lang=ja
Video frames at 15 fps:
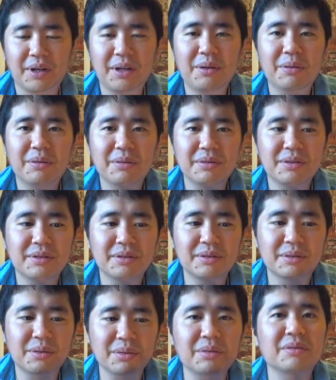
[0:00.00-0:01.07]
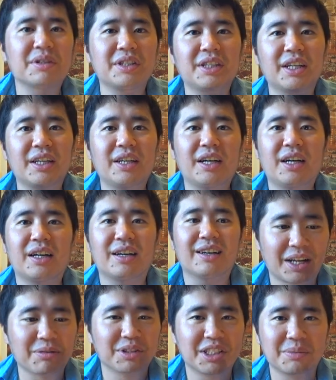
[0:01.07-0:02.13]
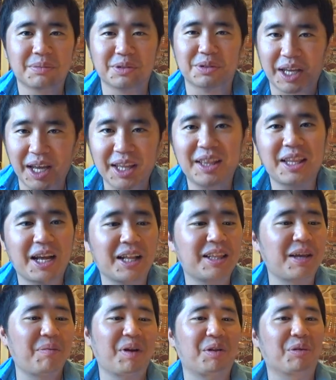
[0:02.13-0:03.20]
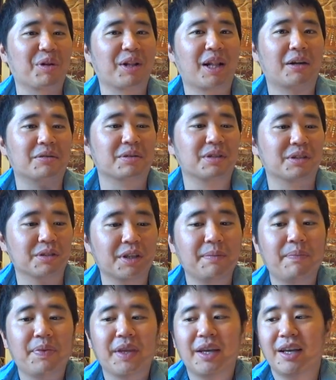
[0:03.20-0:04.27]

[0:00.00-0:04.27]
移動すること自体が楽しむエンターテインメントになるんですよね。